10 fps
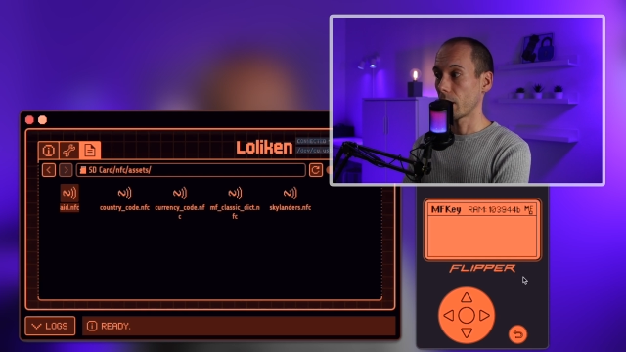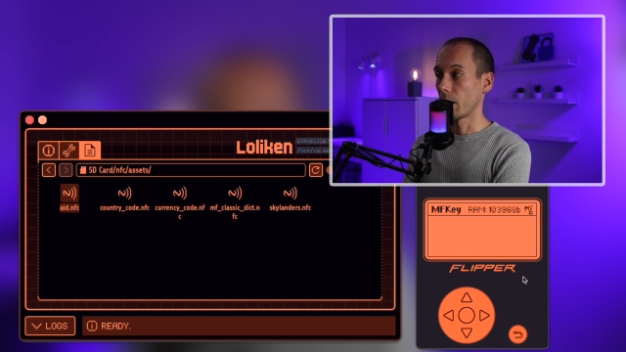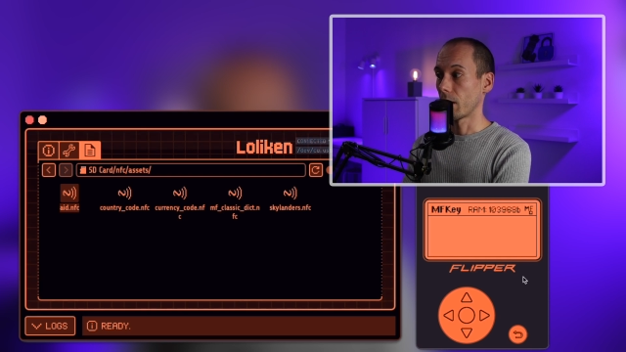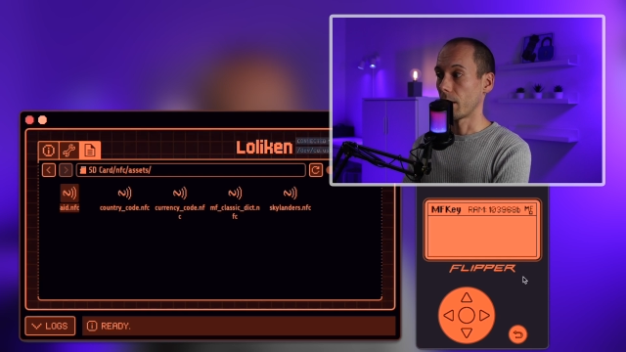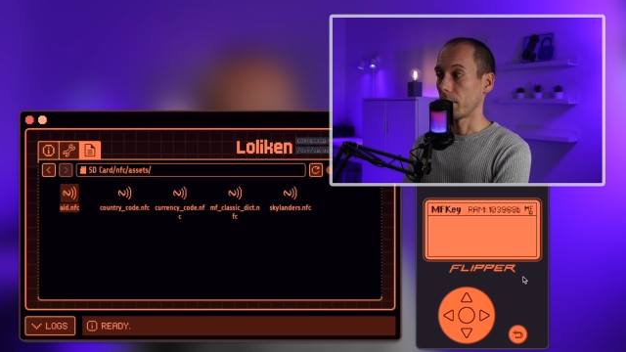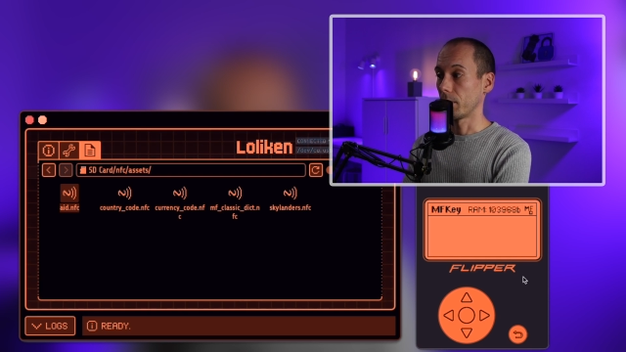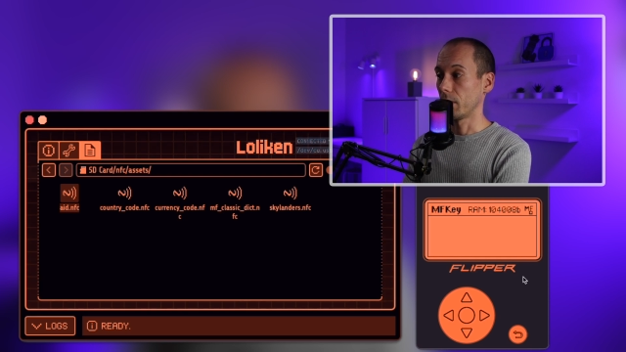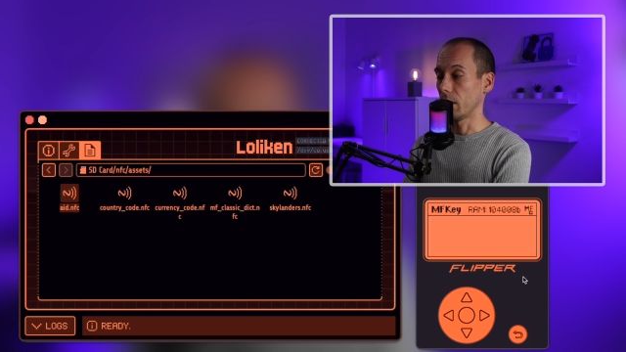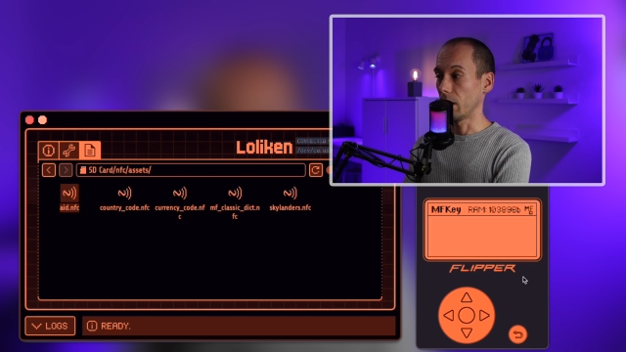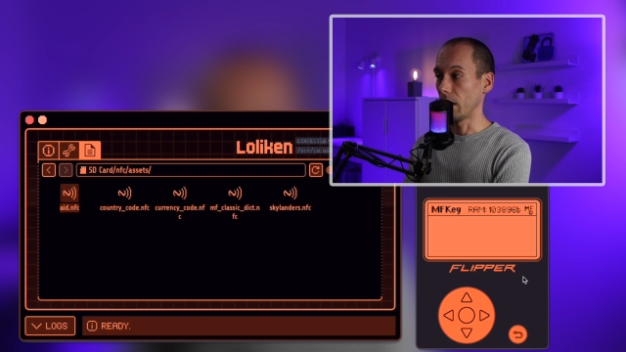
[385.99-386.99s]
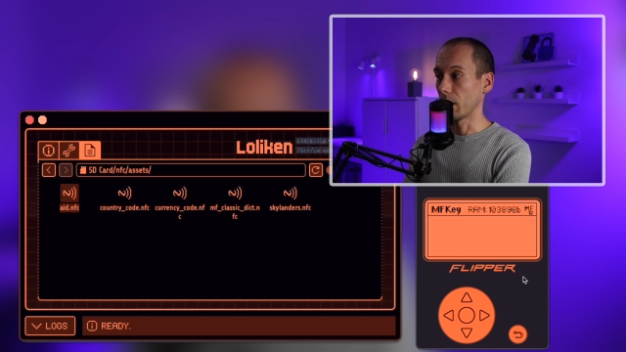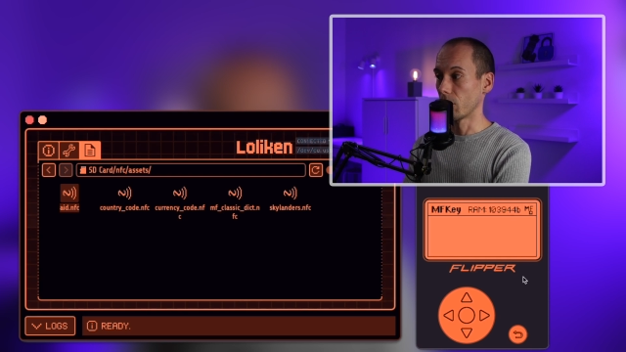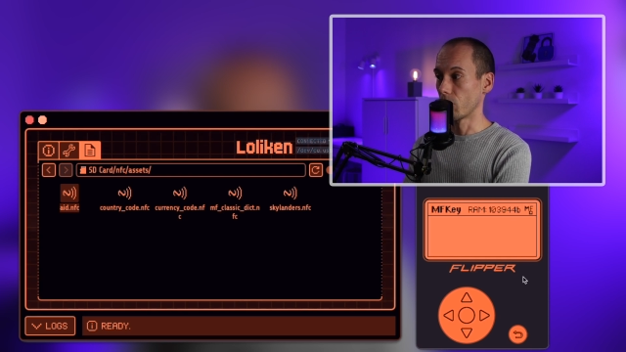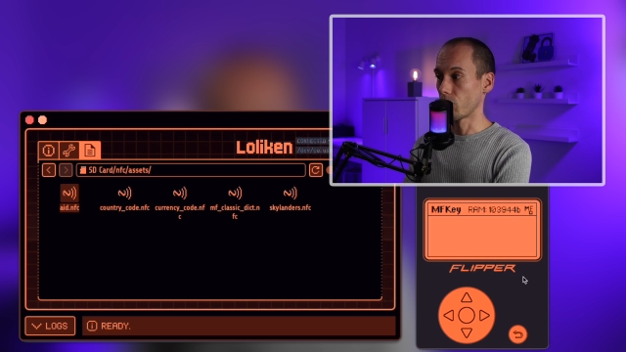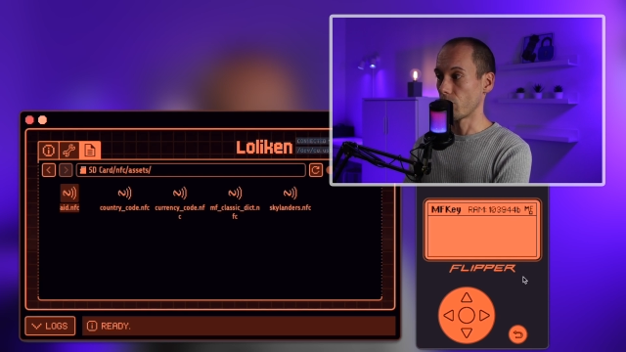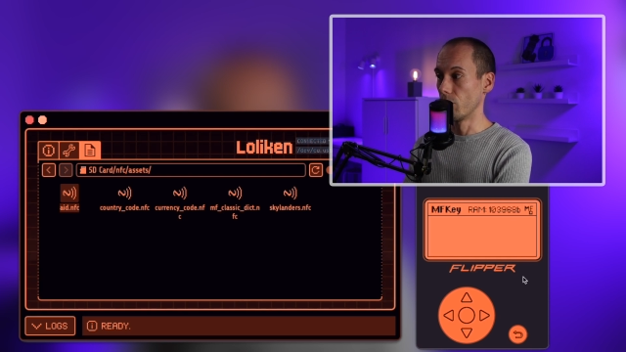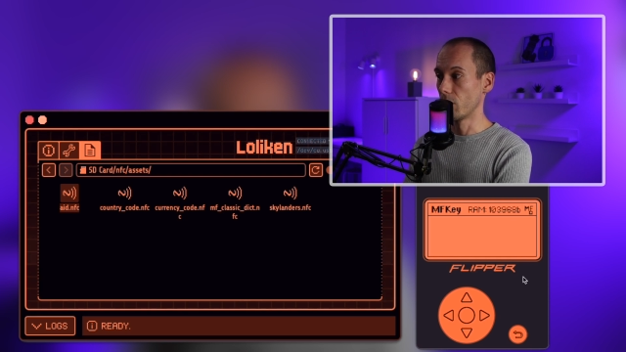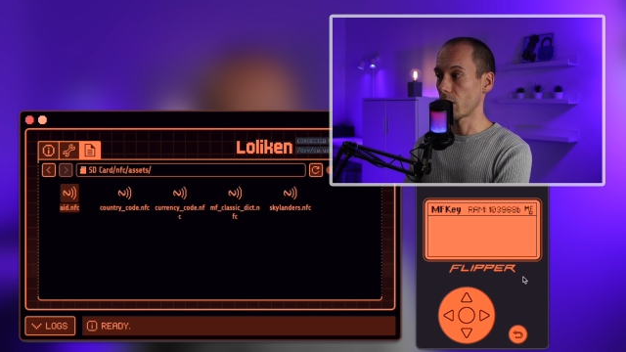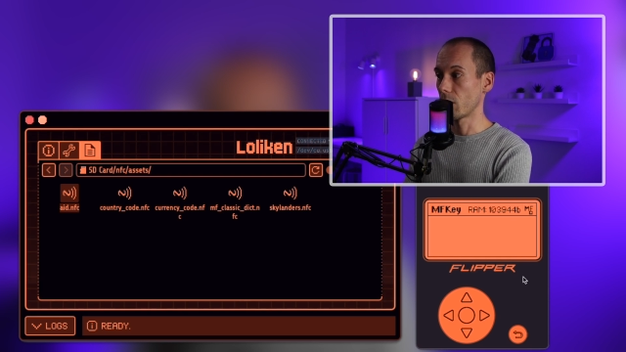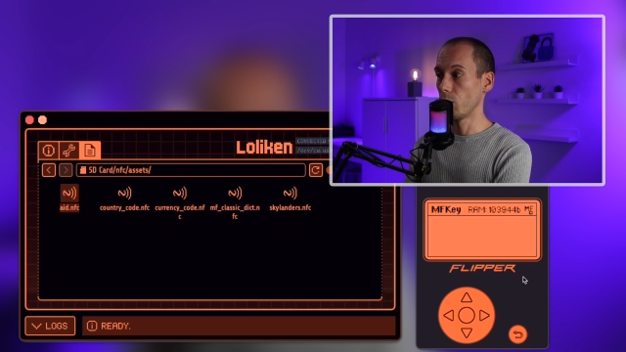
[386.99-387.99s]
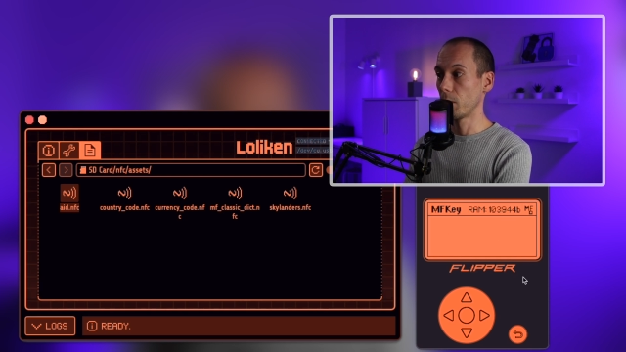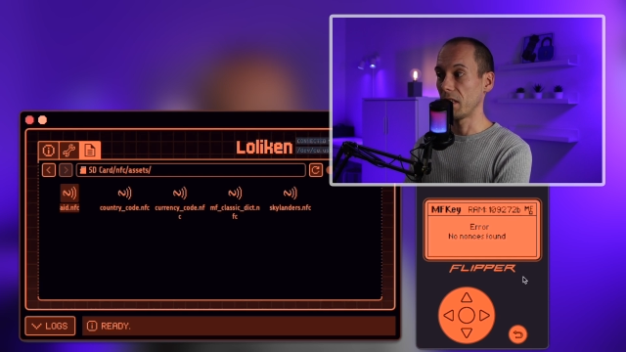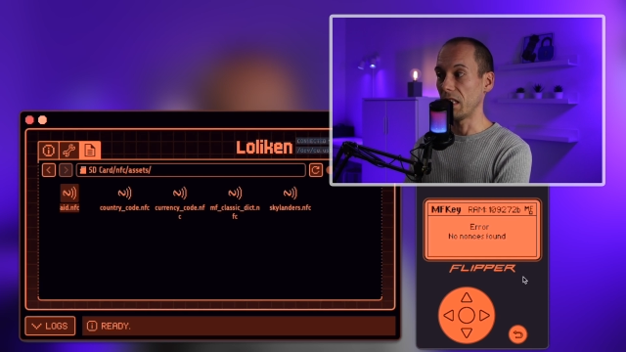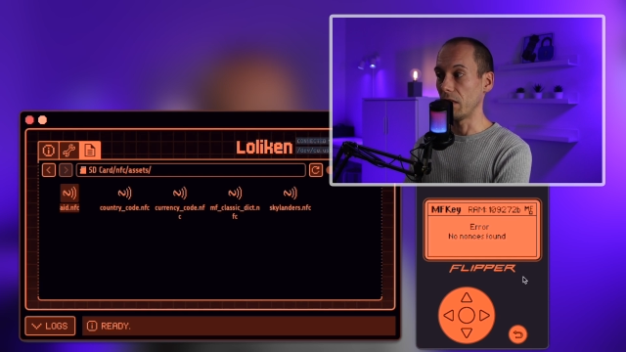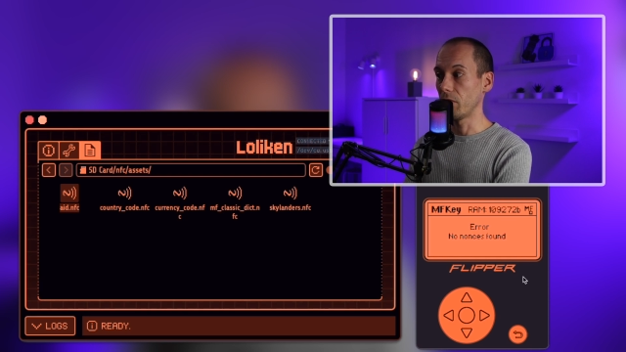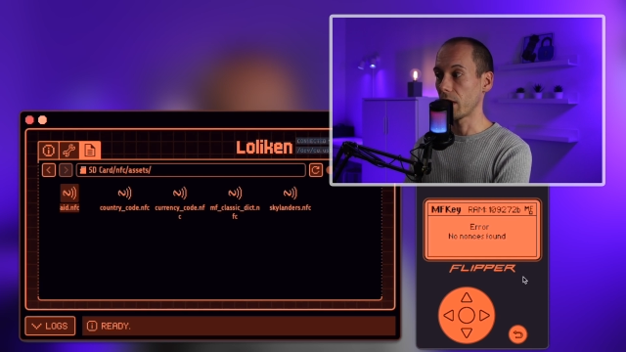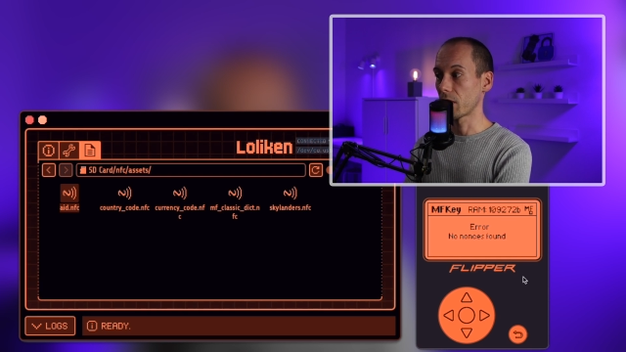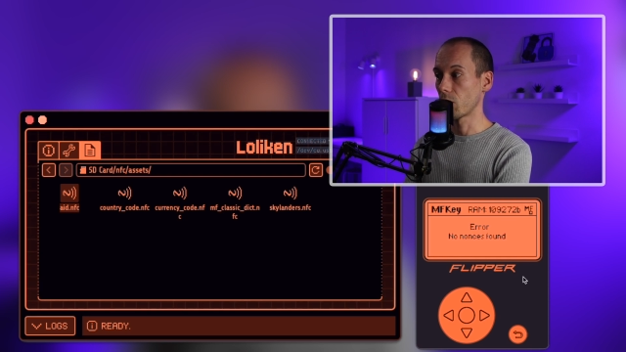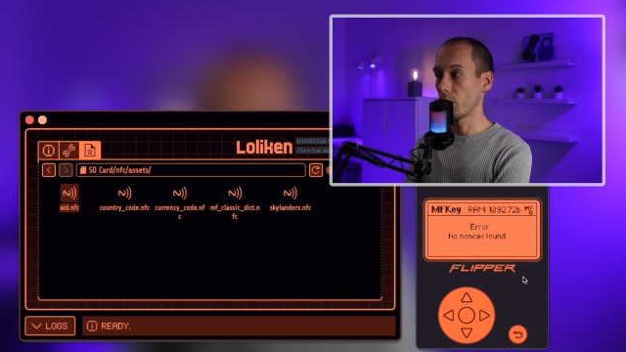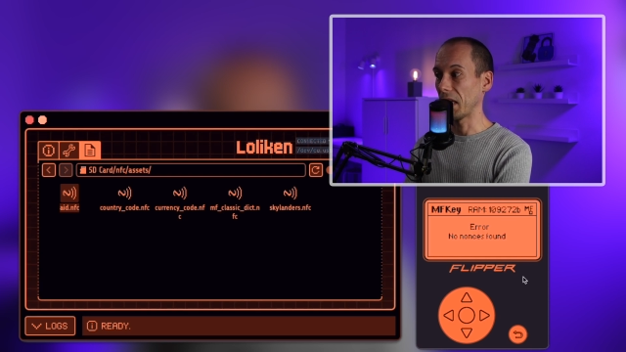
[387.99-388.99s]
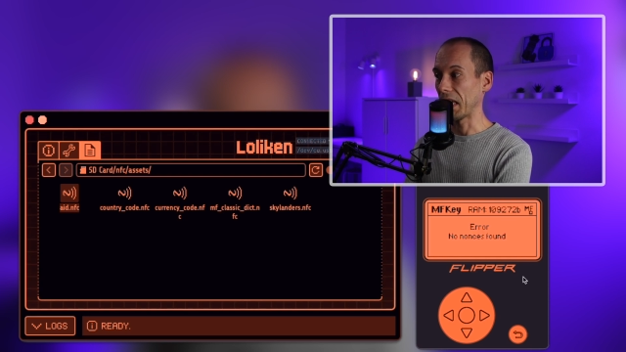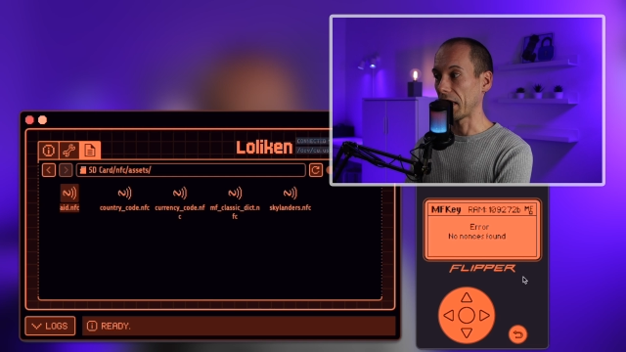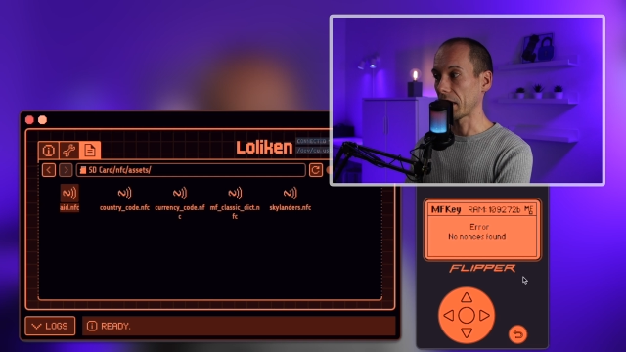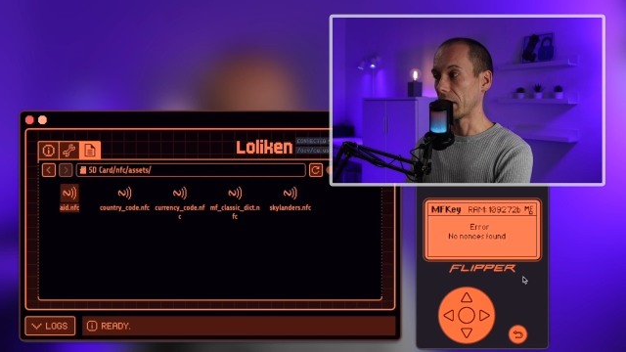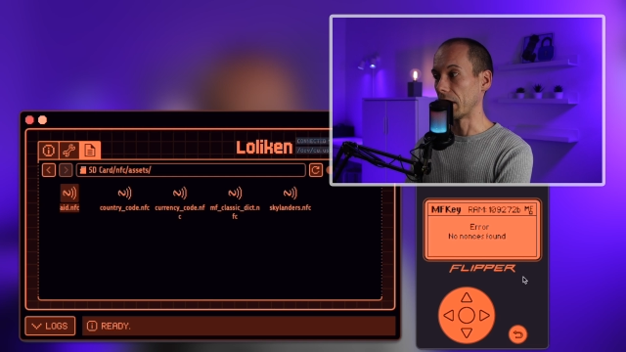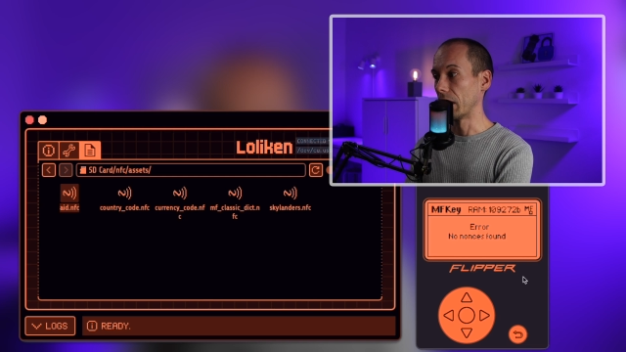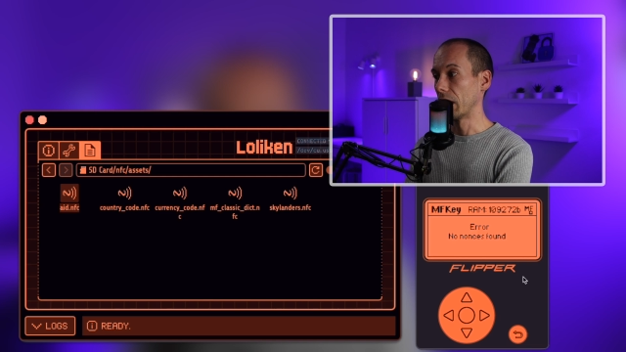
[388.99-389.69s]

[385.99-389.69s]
ähm, den Schlüssel über den Weg zu berechnen.